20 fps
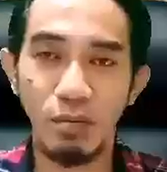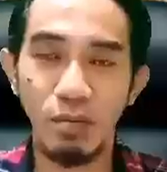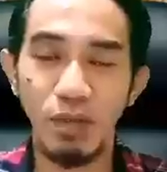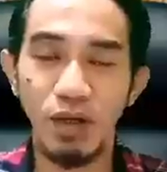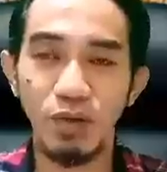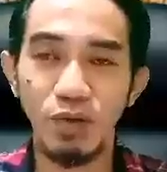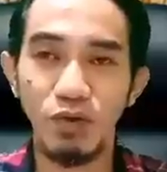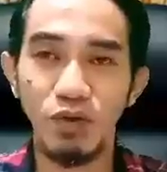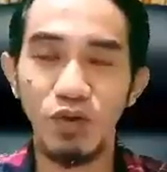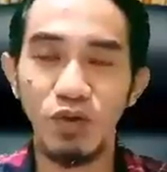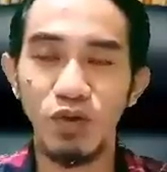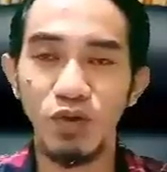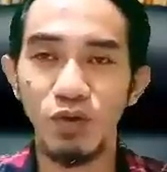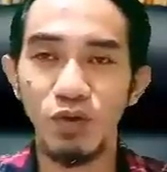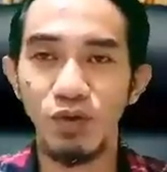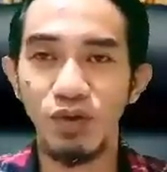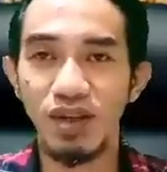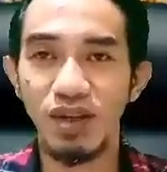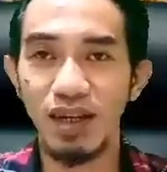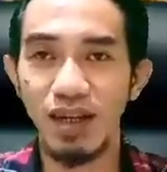
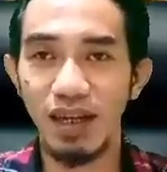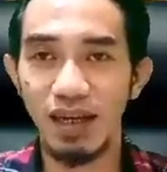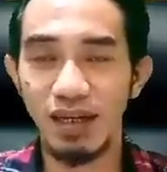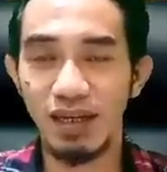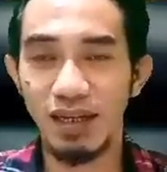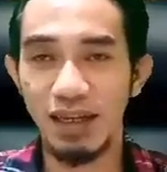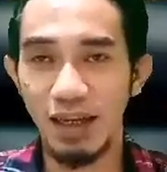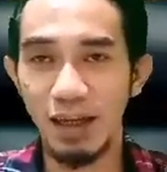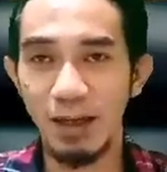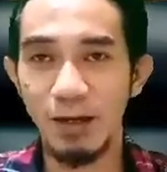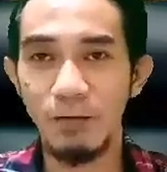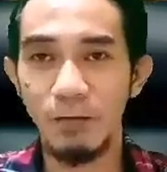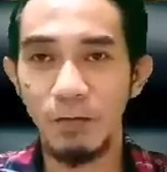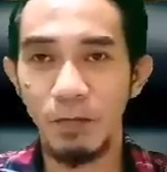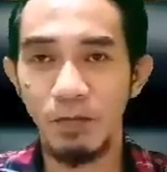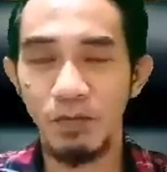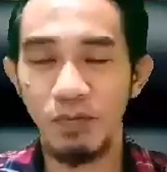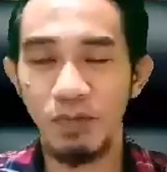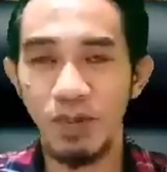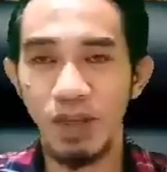menunjukkan ya
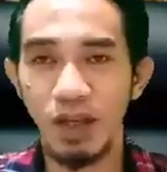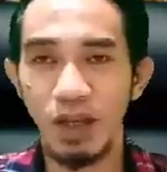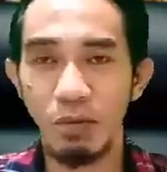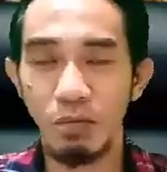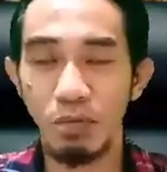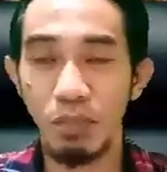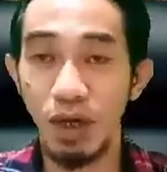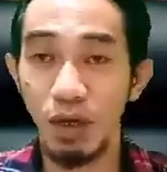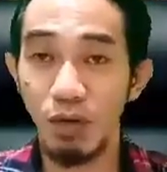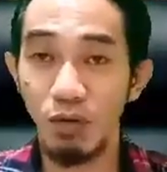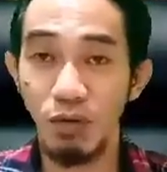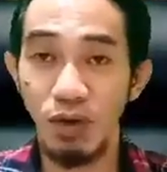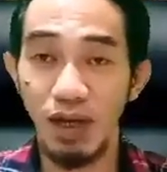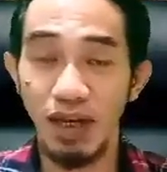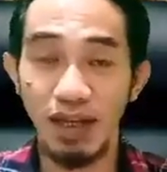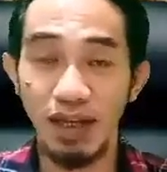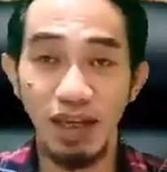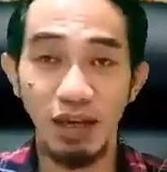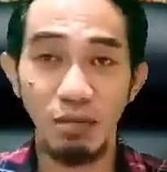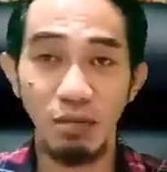
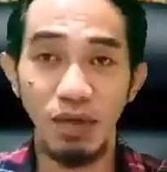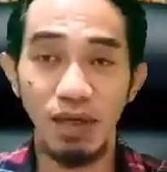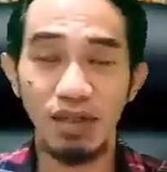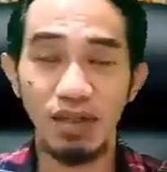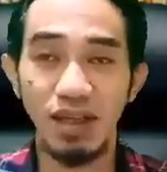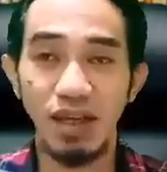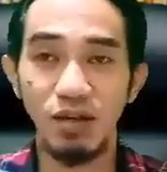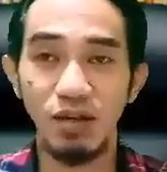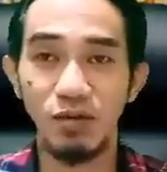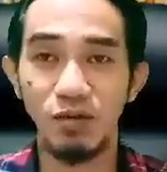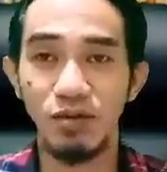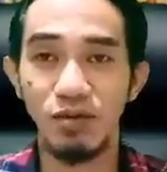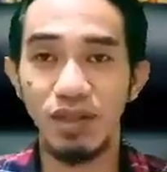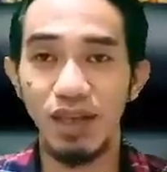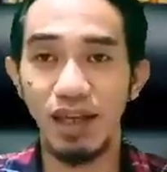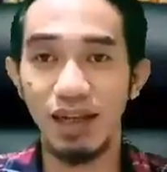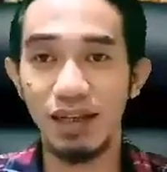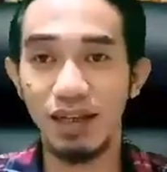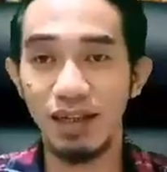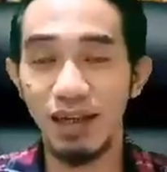bahwa yang
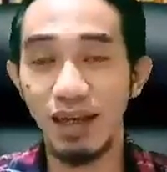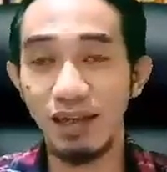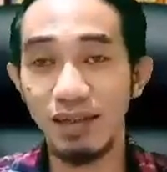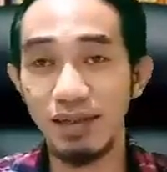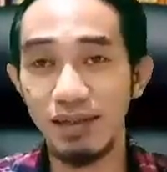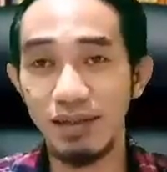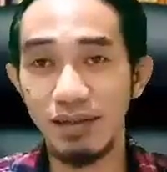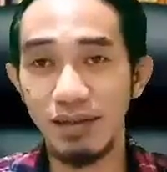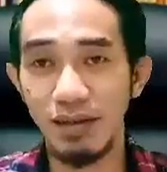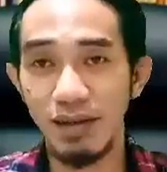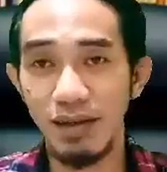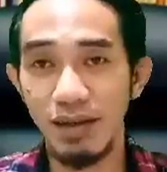bersangkutan kan